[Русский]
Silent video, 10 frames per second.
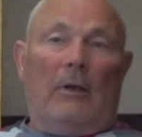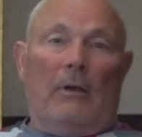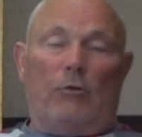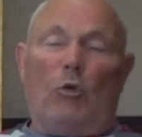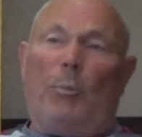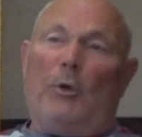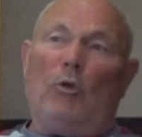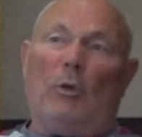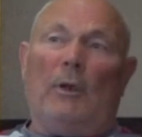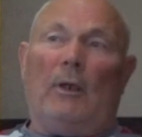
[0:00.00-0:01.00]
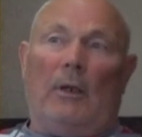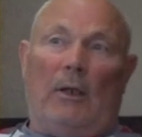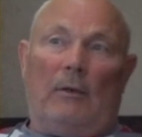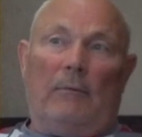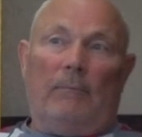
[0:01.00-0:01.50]
И все пойдет на
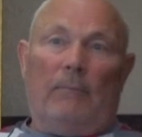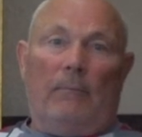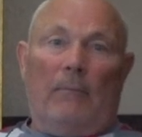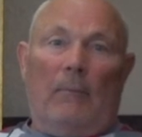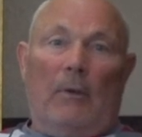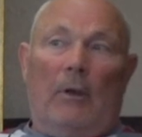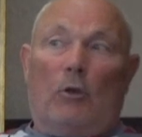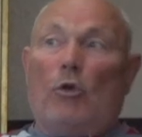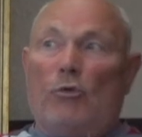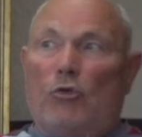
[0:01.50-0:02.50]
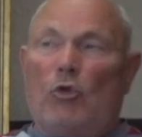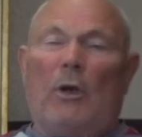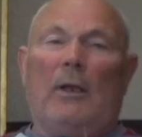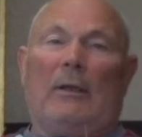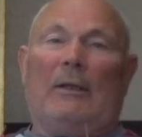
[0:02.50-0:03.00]
лад. То есть все
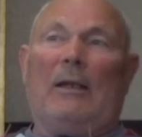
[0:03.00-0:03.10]
это